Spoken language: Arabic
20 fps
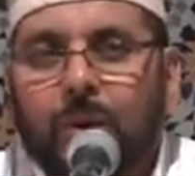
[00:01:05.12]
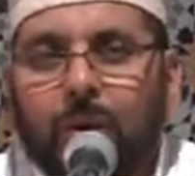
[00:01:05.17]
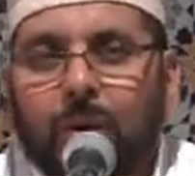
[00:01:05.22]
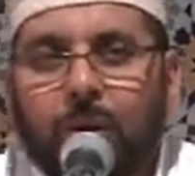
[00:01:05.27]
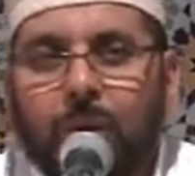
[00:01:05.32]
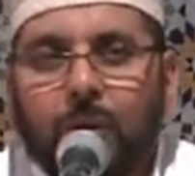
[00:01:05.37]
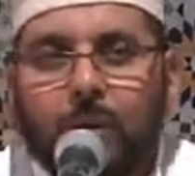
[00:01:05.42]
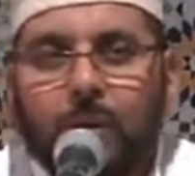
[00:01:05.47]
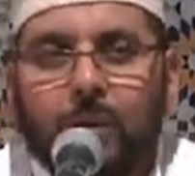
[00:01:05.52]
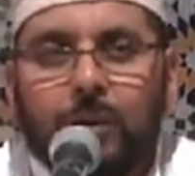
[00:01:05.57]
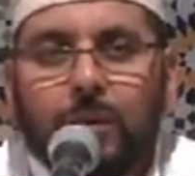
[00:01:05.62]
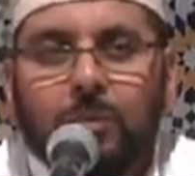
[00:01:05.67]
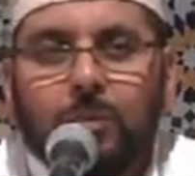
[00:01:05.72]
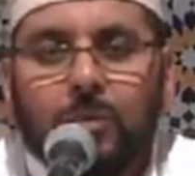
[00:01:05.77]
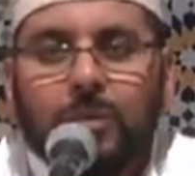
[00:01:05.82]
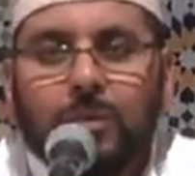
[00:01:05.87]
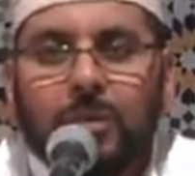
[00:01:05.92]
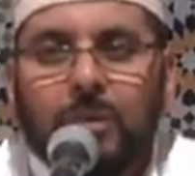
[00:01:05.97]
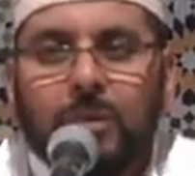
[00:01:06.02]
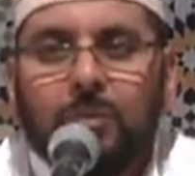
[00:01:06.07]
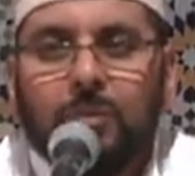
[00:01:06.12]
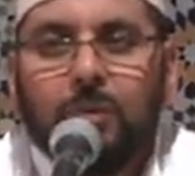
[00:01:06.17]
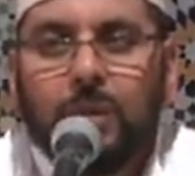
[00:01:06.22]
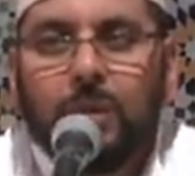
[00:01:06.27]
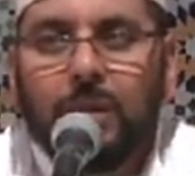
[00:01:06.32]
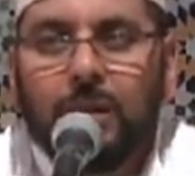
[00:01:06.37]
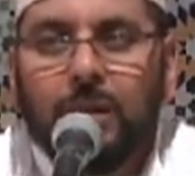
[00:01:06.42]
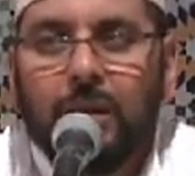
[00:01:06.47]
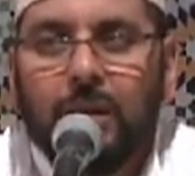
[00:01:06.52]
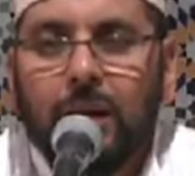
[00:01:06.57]
هو المسلم
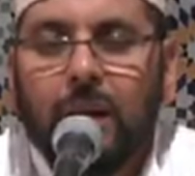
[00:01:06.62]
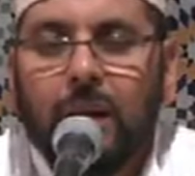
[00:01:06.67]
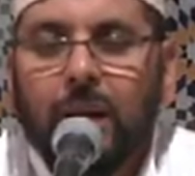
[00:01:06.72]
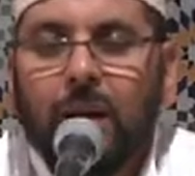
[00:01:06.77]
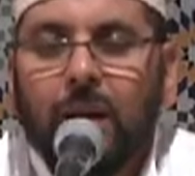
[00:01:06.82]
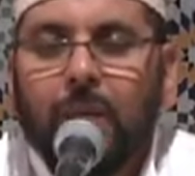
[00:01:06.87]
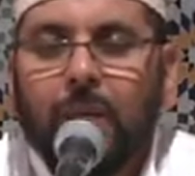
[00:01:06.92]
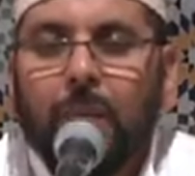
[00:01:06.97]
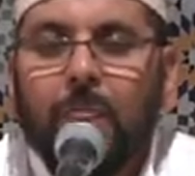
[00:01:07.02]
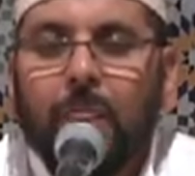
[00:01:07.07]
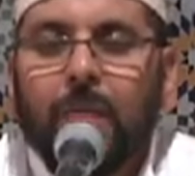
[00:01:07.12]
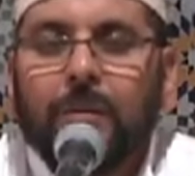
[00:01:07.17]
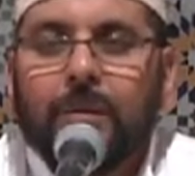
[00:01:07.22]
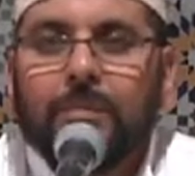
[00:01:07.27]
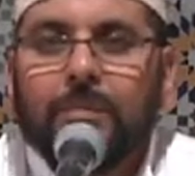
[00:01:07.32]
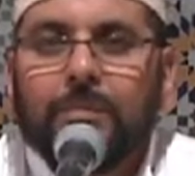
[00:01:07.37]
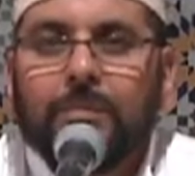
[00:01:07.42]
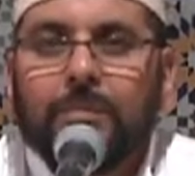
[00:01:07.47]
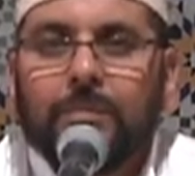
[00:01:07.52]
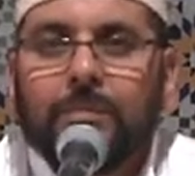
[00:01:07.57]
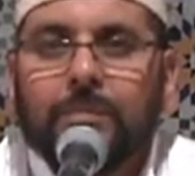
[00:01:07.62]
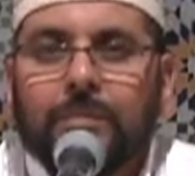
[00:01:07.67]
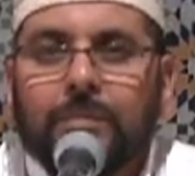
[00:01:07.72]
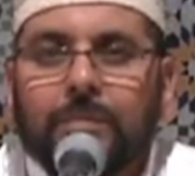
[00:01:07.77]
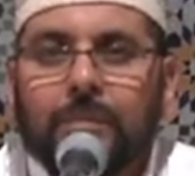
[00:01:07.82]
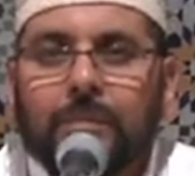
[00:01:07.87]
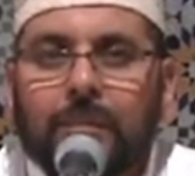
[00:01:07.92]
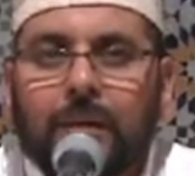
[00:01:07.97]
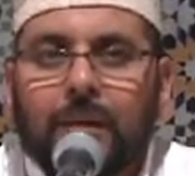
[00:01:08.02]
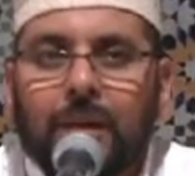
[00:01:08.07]
إذا
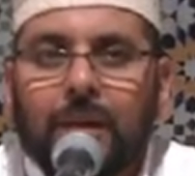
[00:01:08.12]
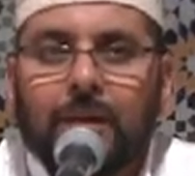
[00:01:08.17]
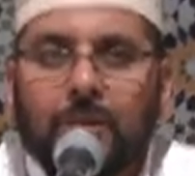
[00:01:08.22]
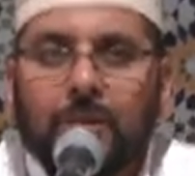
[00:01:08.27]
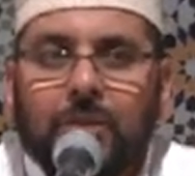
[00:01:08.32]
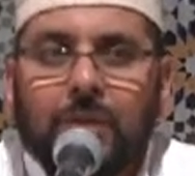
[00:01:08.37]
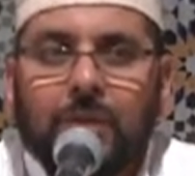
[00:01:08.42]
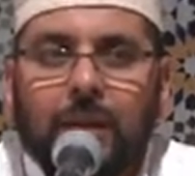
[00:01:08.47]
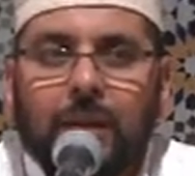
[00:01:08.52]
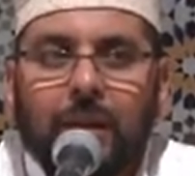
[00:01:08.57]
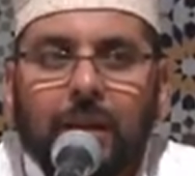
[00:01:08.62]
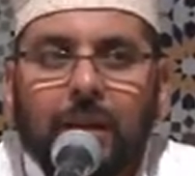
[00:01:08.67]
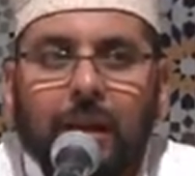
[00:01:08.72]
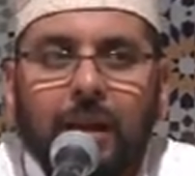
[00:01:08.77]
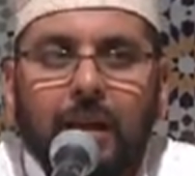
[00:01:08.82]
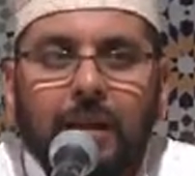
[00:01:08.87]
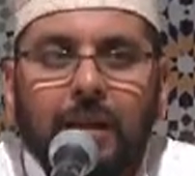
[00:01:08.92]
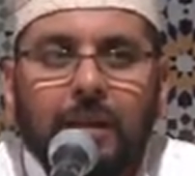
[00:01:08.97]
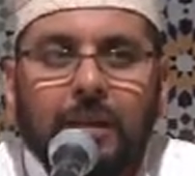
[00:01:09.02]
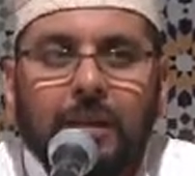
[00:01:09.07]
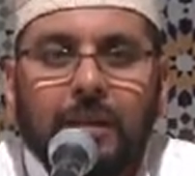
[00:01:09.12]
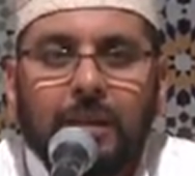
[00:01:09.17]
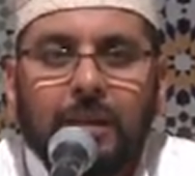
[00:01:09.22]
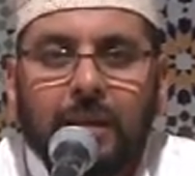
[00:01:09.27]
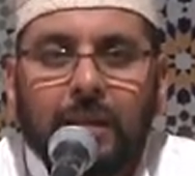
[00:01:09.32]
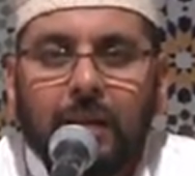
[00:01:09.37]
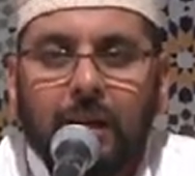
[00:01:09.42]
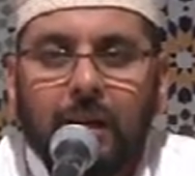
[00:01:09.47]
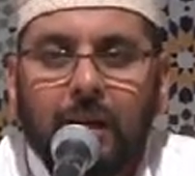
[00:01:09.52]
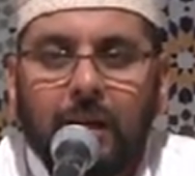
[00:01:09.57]
أشكل
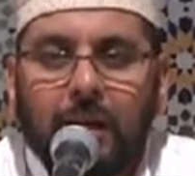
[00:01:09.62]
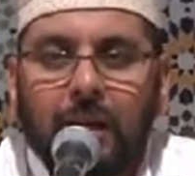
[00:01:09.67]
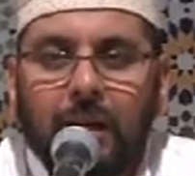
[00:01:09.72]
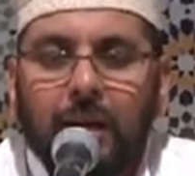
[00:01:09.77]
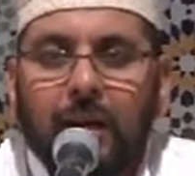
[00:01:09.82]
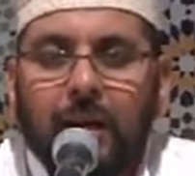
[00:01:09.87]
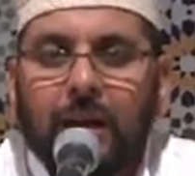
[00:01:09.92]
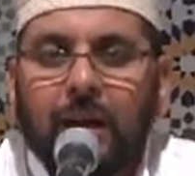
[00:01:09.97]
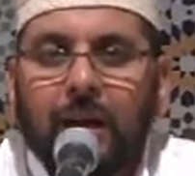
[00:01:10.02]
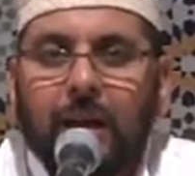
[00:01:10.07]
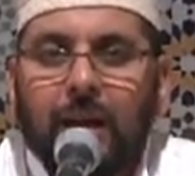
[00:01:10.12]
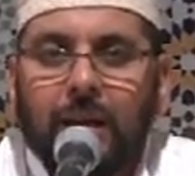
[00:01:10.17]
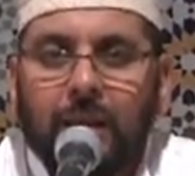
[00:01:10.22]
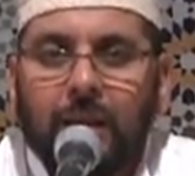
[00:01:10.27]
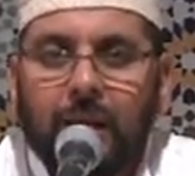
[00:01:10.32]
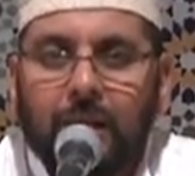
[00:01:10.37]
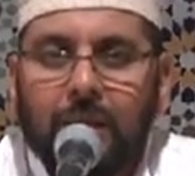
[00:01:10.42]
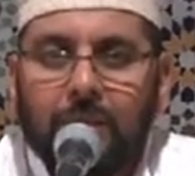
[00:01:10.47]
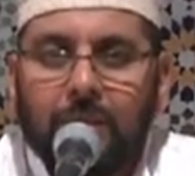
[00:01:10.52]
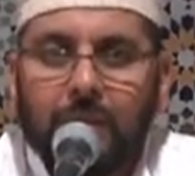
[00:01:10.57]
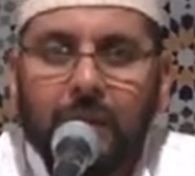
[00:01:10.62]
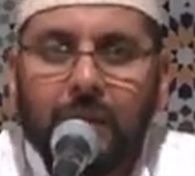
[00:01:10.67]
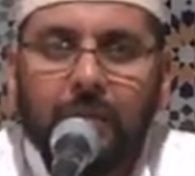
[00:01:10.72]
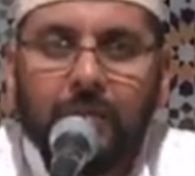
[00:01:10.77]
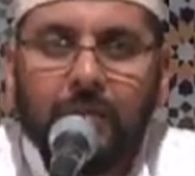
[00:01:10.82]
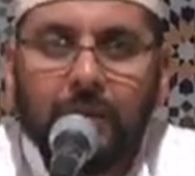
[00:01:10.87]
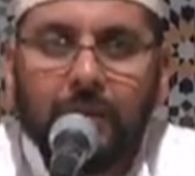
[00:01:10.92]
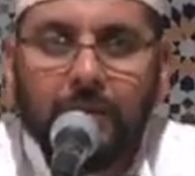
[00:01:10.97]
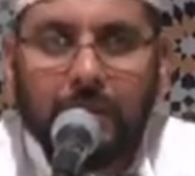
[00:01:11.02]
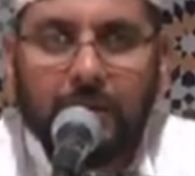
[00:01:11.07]
عليه الأمر
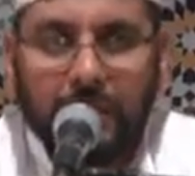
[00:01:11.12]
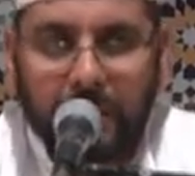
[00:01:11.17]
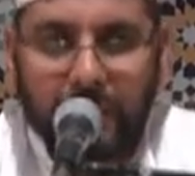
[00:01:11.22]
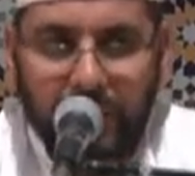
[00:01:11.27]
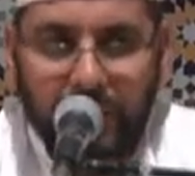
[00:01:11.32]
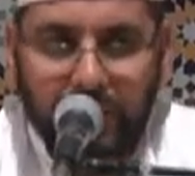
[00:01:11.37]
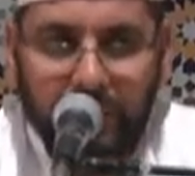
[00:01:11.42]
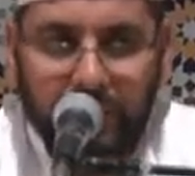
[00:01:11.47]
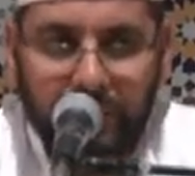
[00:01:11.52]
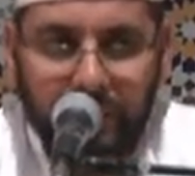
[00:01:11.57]
في دينه